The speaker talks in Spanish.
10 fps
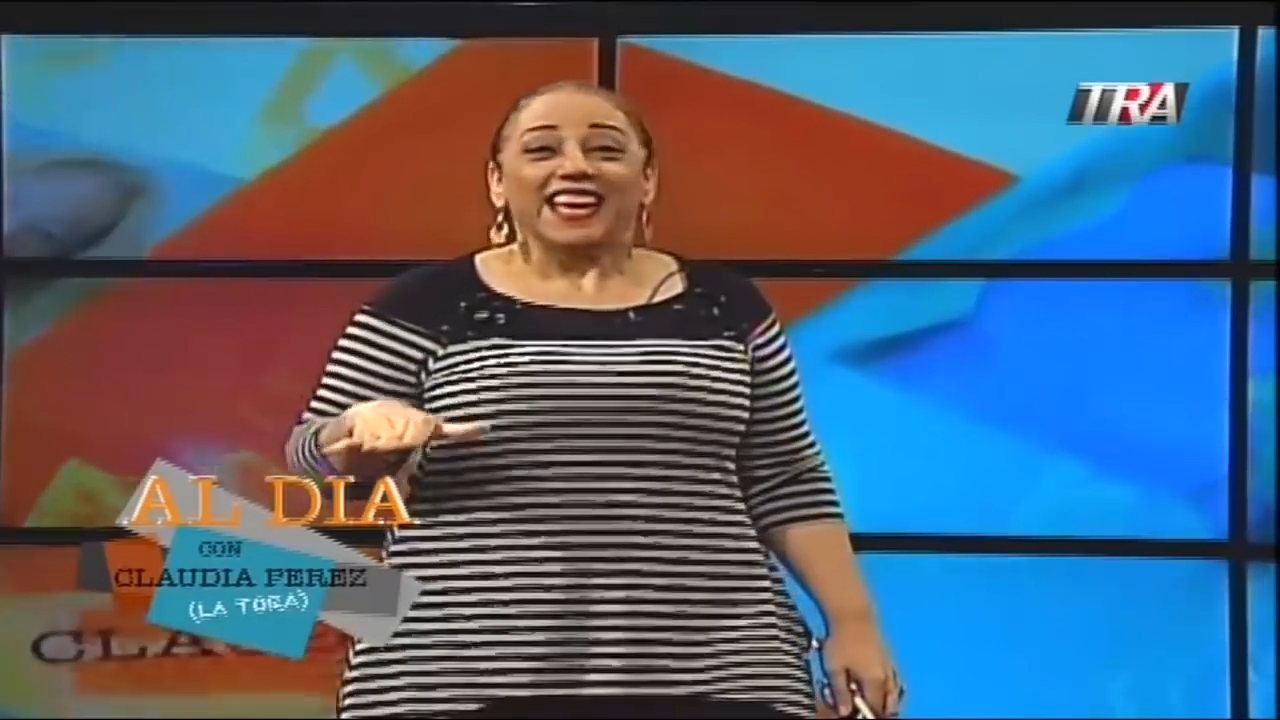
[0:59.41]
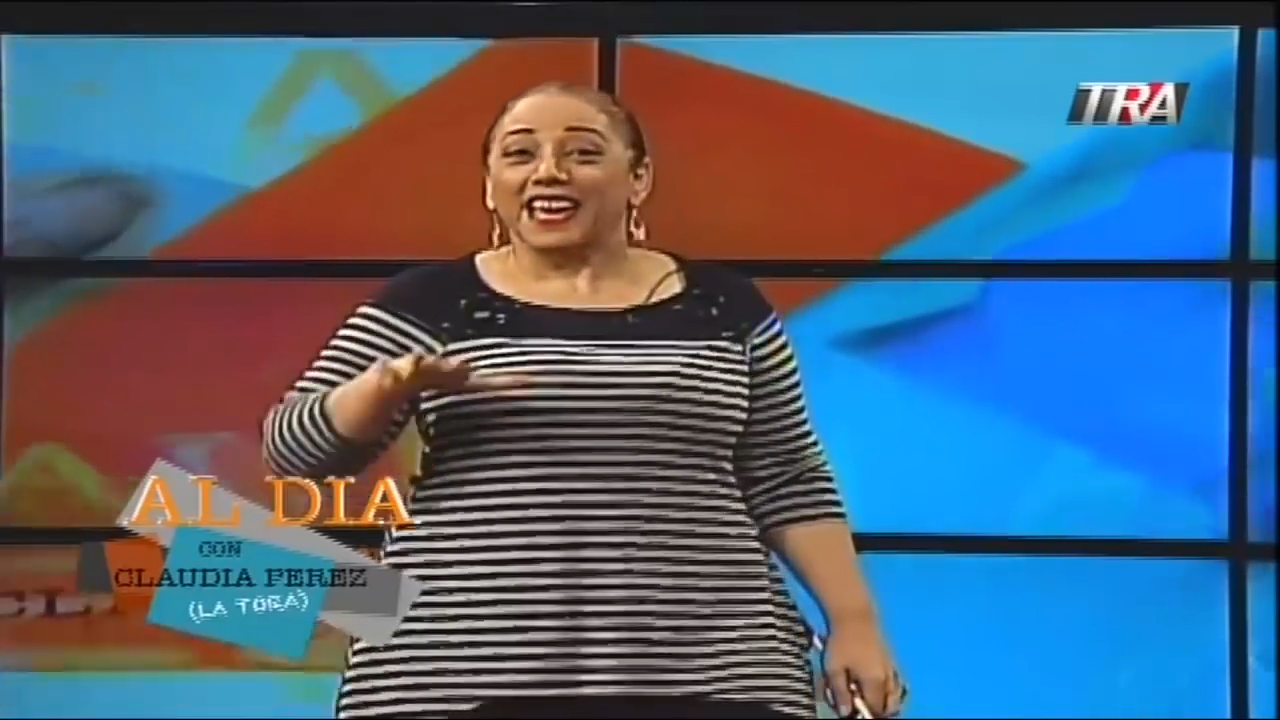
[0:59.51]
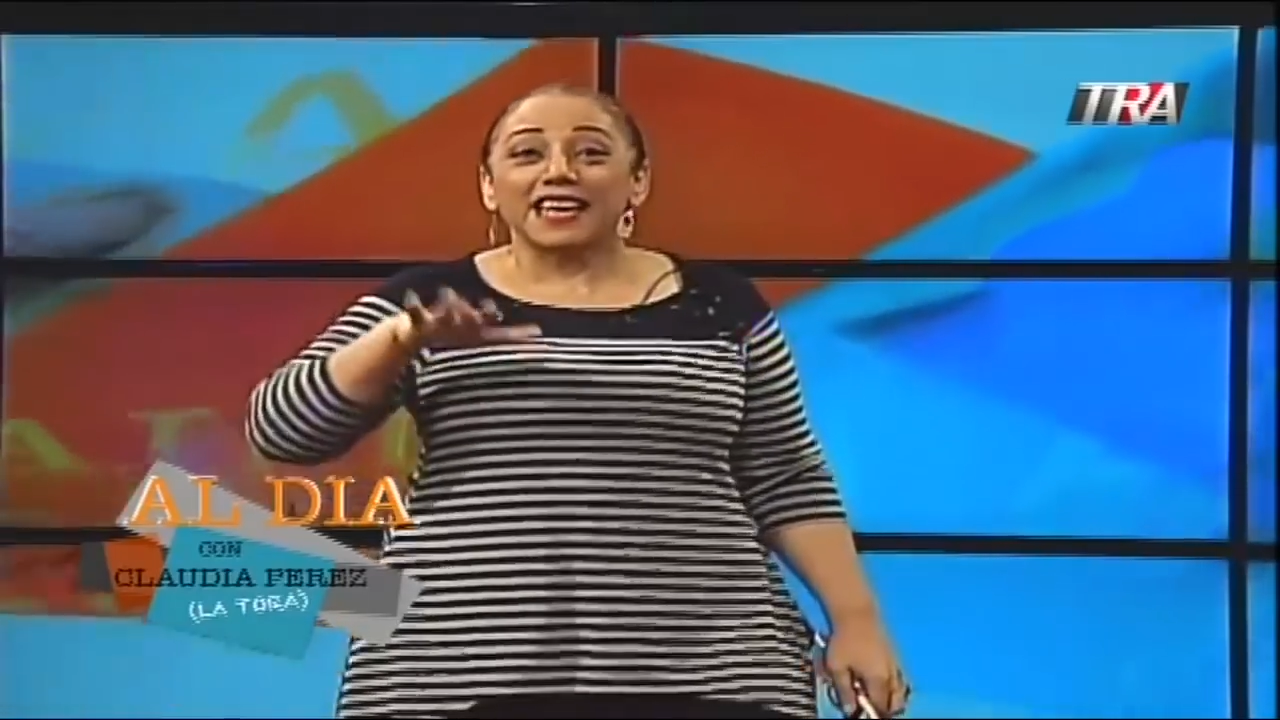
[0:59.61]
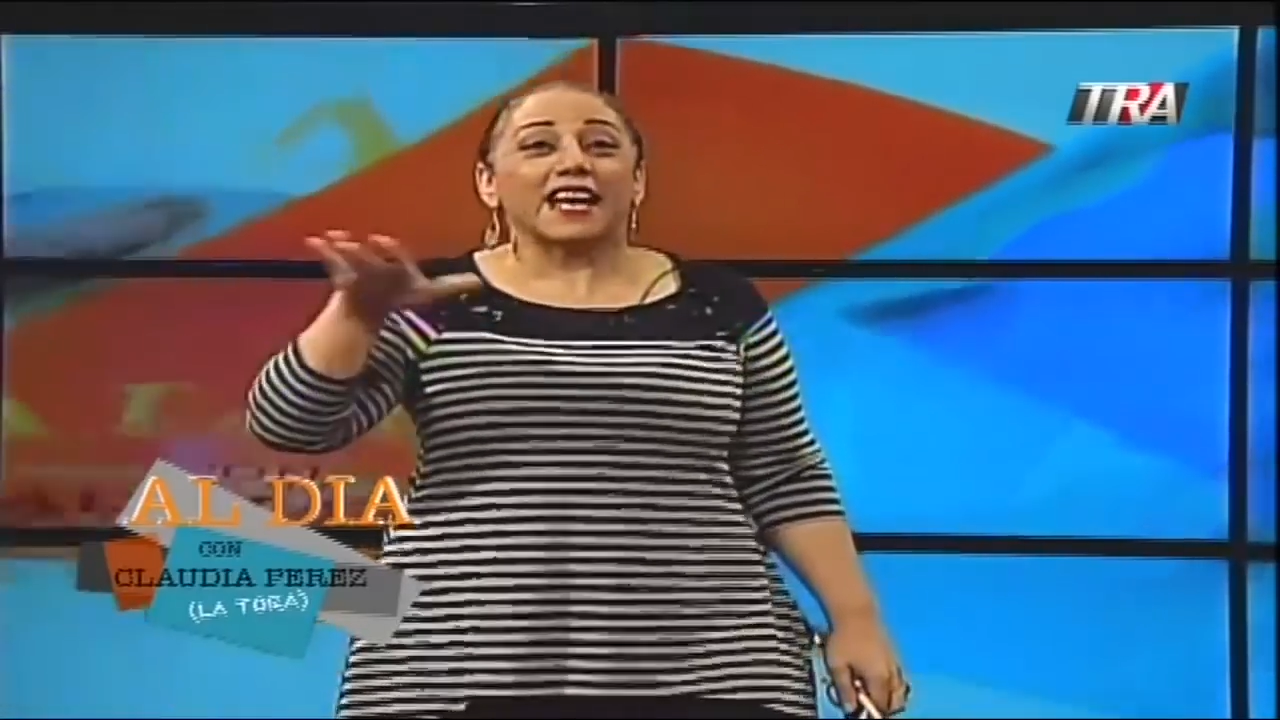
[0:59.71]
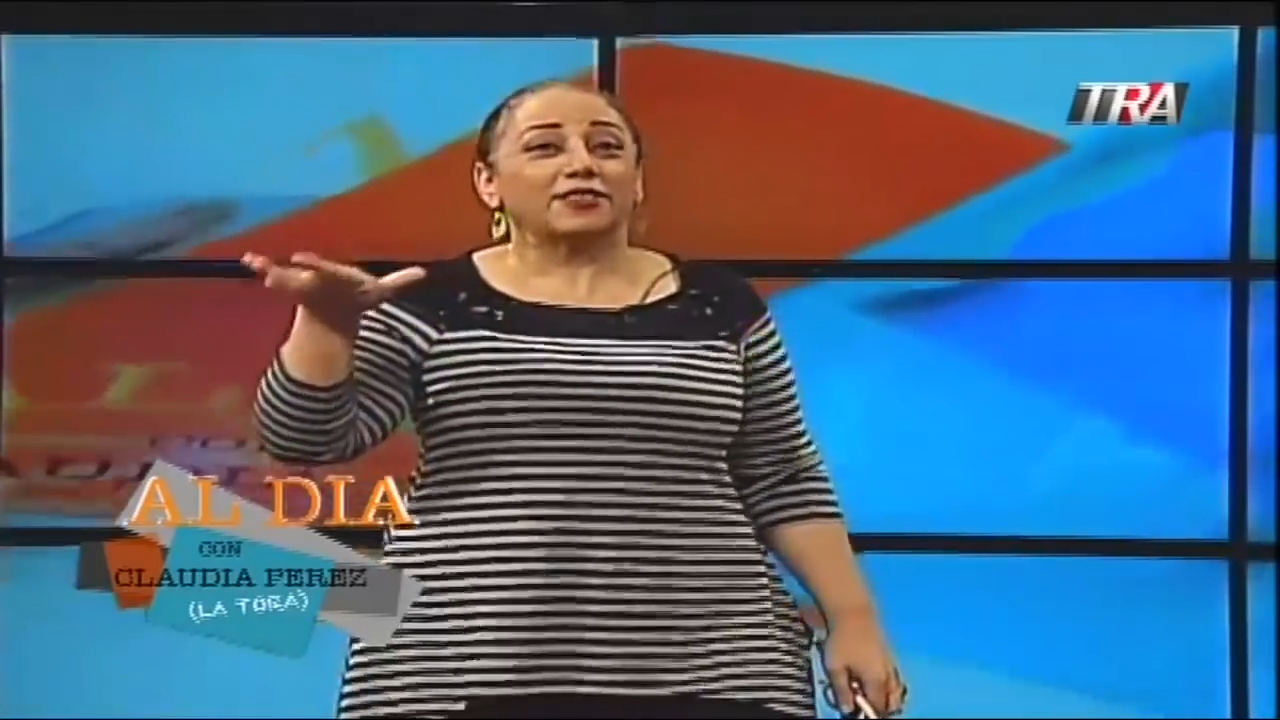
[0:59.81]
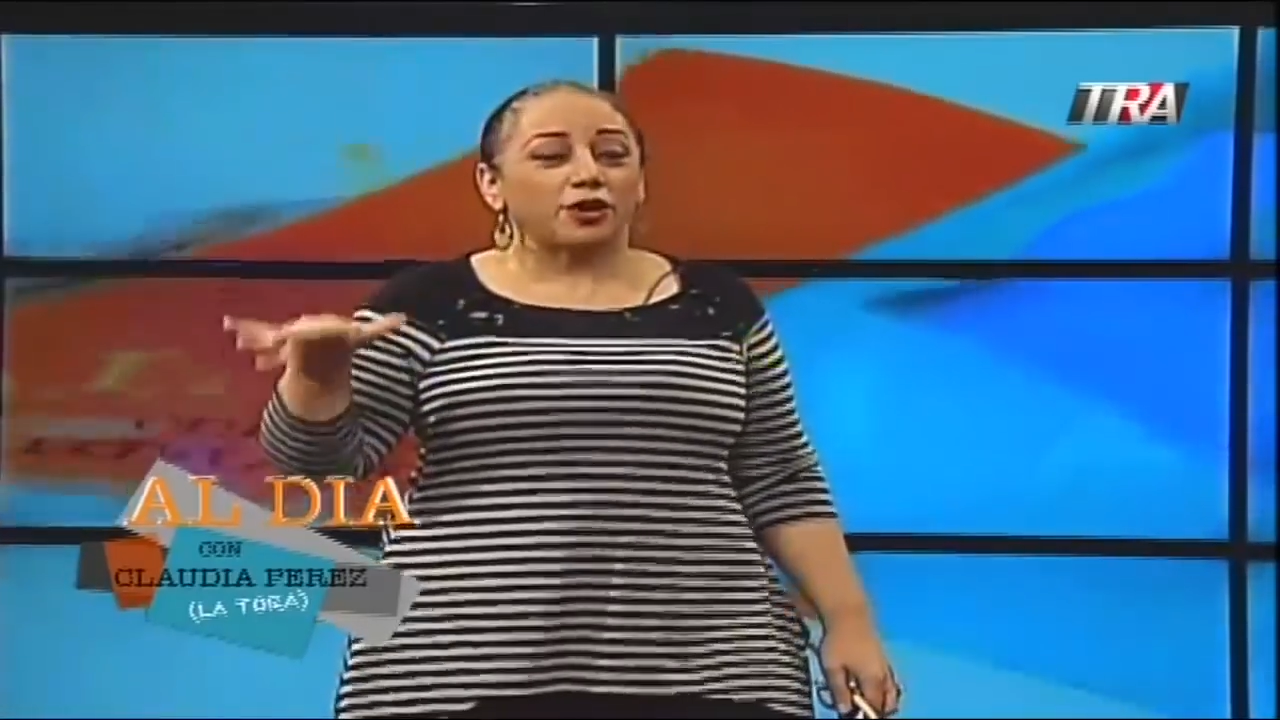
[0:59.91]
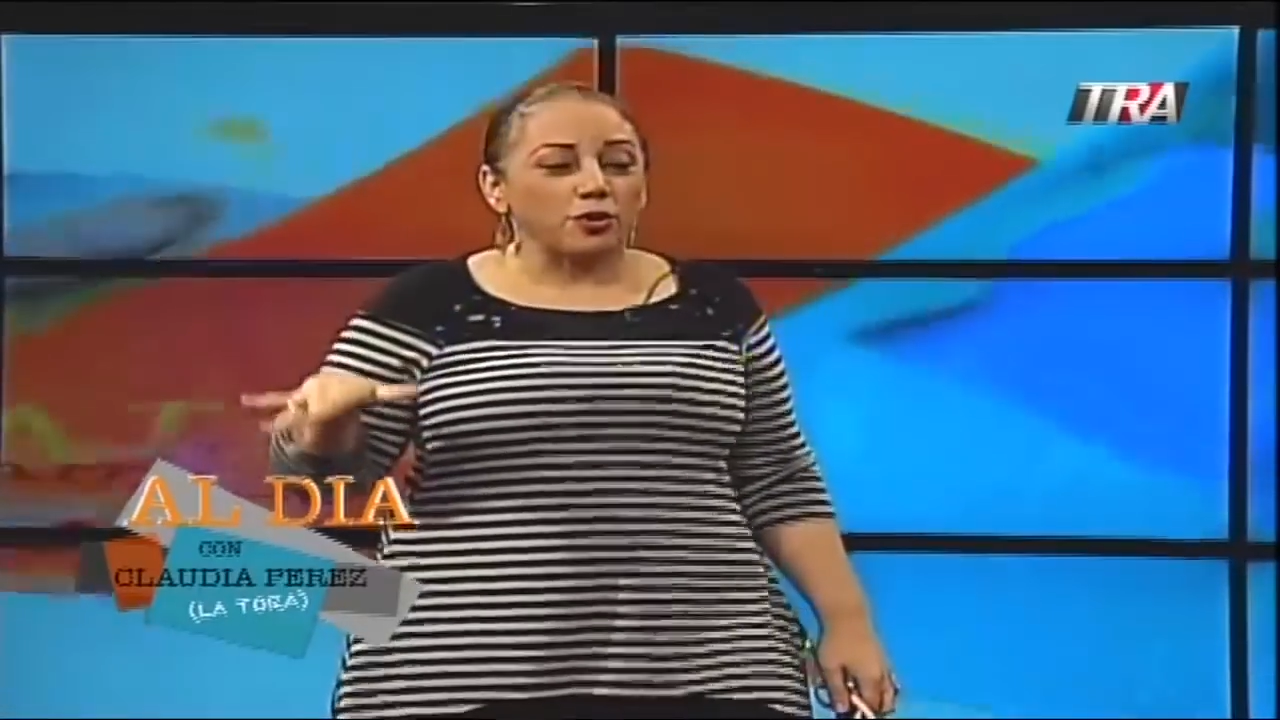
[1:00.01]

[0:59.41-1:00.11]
En el caso